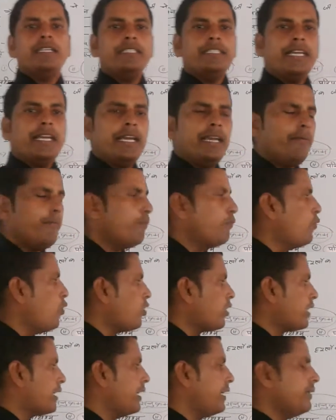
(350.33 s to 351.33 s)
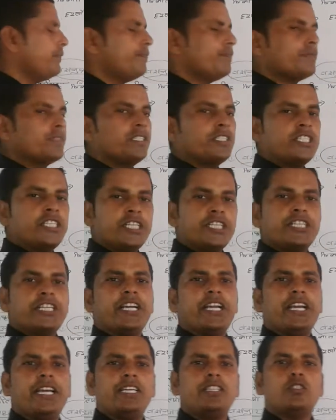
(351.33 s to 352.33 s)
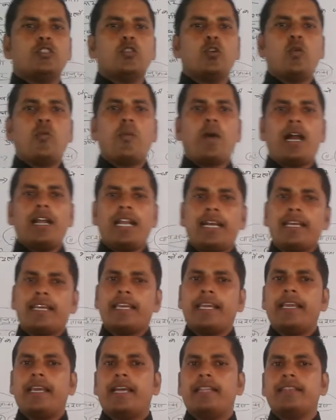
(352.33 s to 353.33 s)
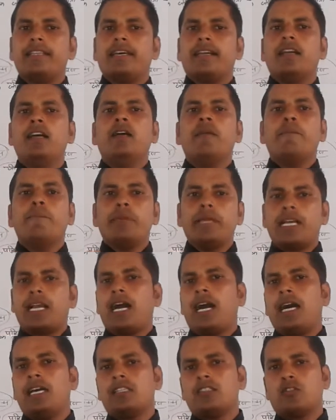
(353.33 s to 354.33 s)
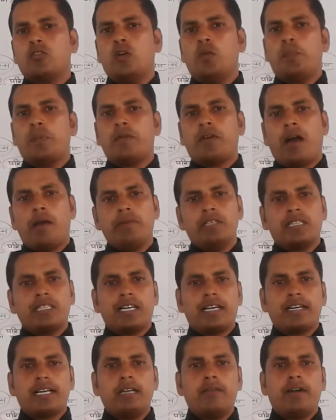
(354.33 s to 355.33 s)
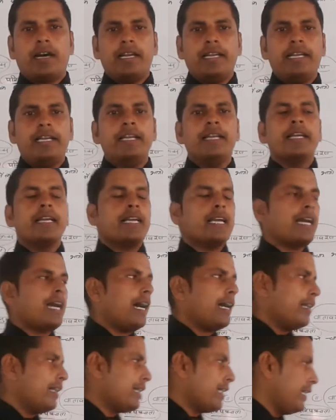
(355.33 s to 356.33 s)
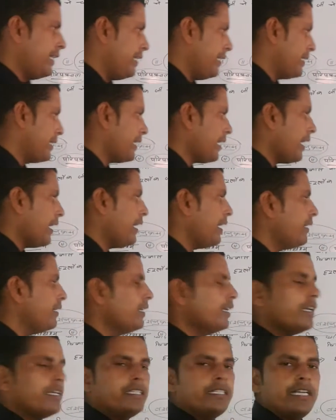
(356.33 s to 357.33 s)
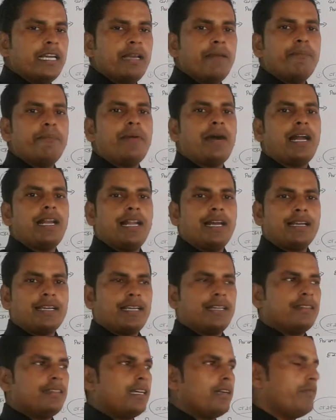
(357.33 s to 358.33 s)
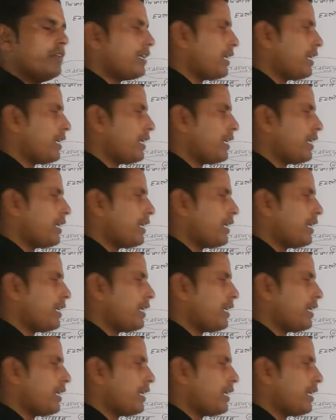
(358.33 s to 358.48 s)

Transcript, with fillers: ये मुख्य चीज़ें हैं जो बालक के अंदर विकास को प्रभावित करने वाले कारक हैं क्या हैं ये बालक के अंदर